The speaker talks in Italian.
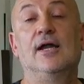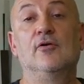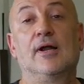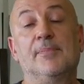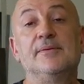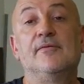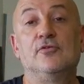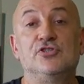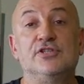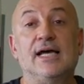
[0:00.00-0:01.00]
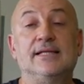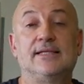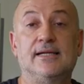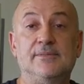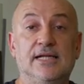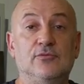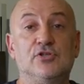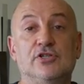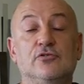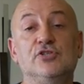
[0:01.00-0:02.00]
Allora, prima velocità
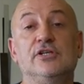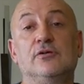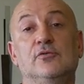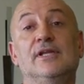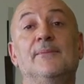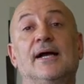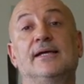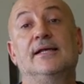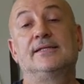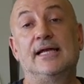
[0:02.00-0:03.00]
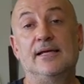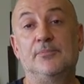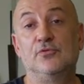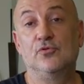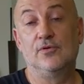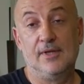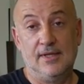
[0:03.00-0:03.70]
3200 giri, quindi la macchina taglia più,